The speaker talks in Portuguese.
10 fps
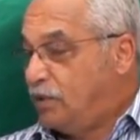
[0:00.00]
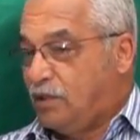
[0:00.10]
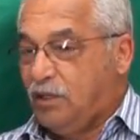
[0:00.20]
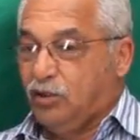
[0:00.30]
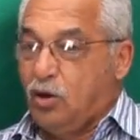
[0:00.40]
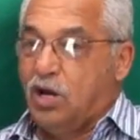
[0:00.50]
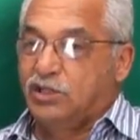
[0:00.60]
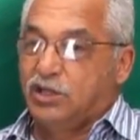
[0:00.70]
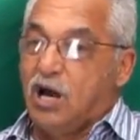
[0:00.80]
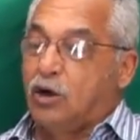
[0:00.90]
Então a
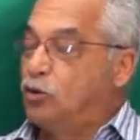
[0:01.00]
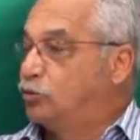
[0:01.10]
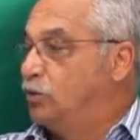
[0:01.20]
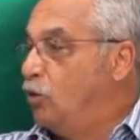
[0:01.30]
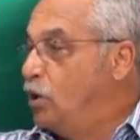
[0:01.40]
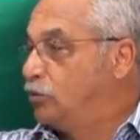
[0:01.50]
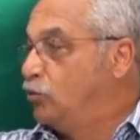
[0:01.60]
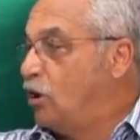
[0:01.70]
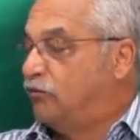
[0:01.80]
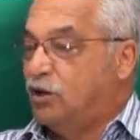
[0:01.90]
gente garoto, né, Oito,
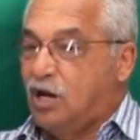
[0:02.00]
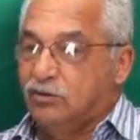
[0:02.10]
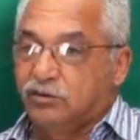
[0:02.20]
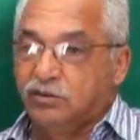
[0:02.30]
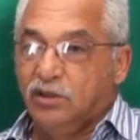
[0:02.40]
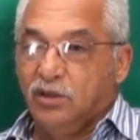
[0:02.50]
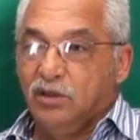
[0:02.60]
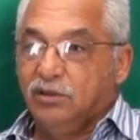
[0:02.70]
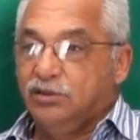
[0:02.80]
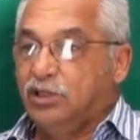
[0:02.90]
nove anos,
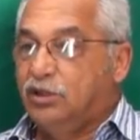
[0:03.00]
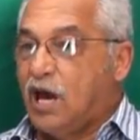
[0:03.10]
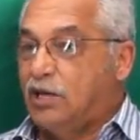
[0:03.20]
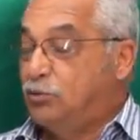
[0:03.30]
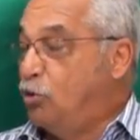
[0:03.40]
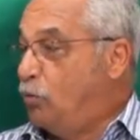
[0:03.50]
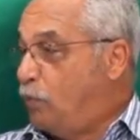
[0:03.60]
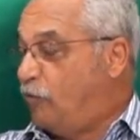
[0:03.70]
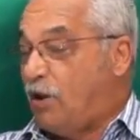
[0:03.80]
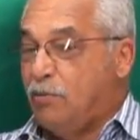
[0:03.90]
de idade, meu,
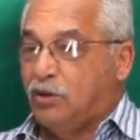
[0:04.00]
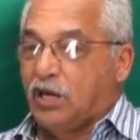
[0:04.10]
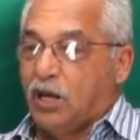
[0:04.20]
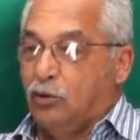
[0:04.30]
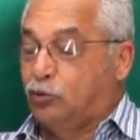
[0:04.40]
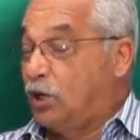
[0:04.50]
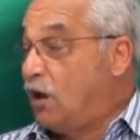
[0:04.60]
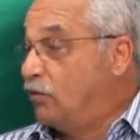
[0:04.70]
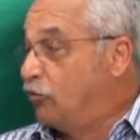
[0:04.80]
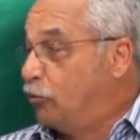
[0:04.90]
o Flamengo naquela altura
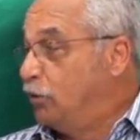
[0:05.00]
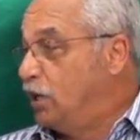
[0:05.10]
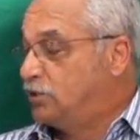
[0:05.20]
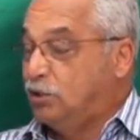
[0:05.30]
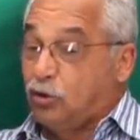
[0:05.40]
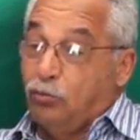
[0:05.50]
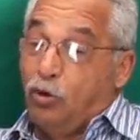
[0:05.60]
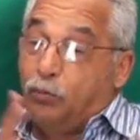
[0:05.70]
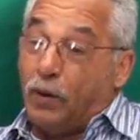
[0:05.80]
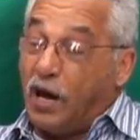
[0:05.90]
ganhava do Fluminense, então
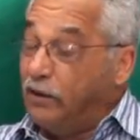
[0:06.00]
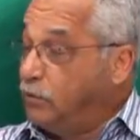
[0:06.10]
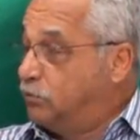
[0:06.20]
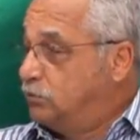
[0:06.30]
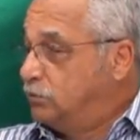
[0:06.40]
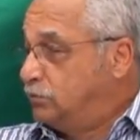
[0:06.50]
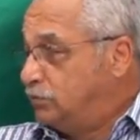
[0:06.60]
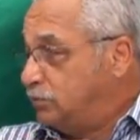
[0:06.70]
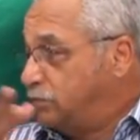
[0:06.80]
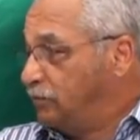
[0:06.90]
meu pai
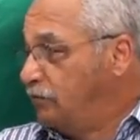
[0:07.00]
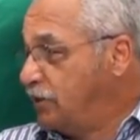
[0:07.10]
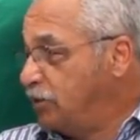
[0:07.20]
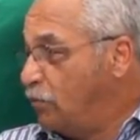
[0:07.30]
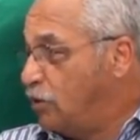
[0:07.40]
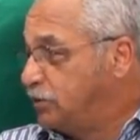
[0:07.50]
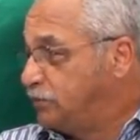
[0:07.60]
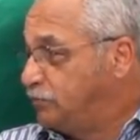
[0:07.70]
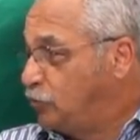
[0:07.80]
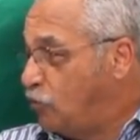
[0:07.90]
fazia uma
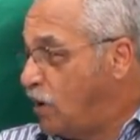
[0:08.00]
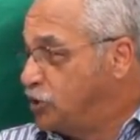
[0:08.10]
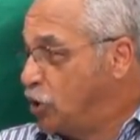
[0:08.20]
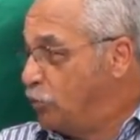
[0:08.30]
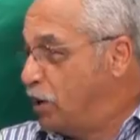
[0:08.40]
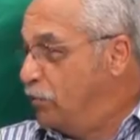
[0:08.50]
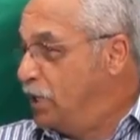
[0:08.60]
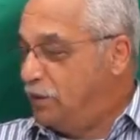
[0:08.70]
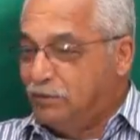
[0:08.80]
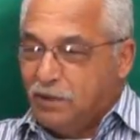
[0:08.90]
covardia com a minha
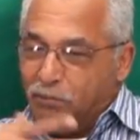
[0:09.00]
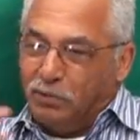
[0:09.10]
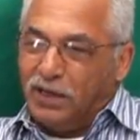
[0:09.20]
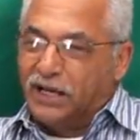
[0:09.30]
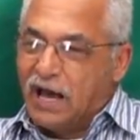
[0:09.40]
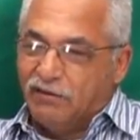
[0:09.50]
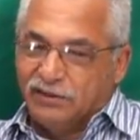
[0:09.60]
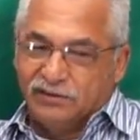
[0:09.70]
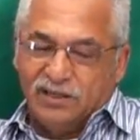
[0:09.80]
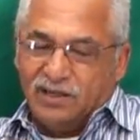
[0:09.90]
mãe, brincava,
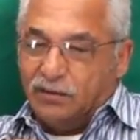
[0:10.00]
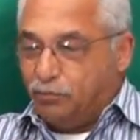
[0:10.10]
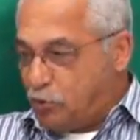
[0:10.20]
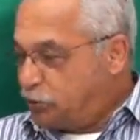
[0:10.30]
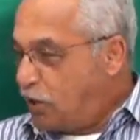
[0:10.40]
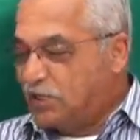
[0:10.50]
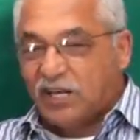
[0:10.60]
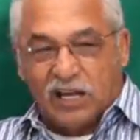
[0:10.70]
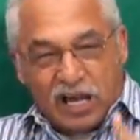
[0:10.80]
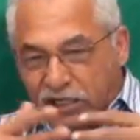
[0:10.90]
posso falar,
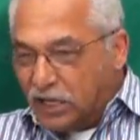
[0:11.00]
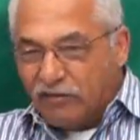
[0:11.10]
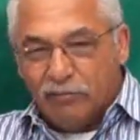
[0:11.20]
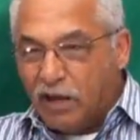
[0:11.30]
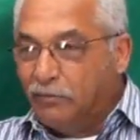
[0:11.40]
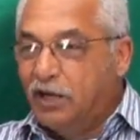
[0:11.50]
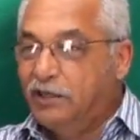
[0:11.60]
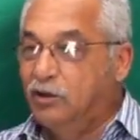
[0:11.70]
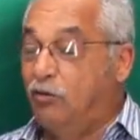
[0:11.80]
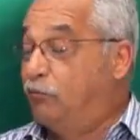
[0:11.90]
sacaneava minha
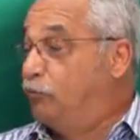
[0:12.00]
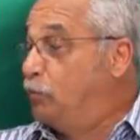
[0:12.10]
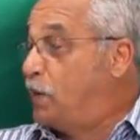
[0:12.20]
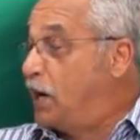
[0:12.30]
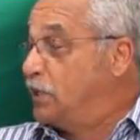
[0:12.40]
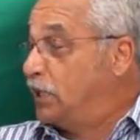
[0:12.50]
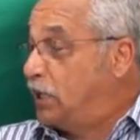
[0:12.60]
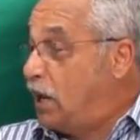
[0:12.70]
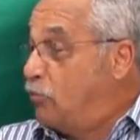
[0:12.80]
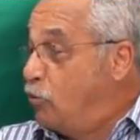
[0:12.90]
mãe, e eu fui pegando
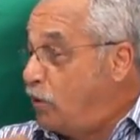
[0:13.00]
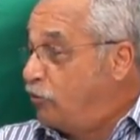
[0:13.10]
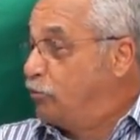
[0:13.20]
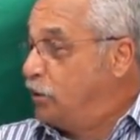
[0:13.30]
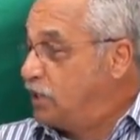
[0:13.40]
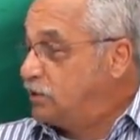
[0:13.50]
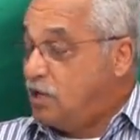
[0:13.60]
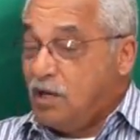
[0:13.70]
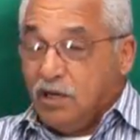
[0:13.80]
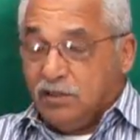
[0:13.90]
aquele amor pelo Fluminense
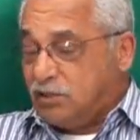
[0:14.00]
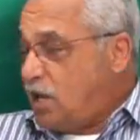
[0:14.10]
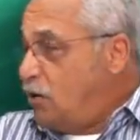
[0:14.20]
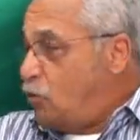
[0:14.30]
sem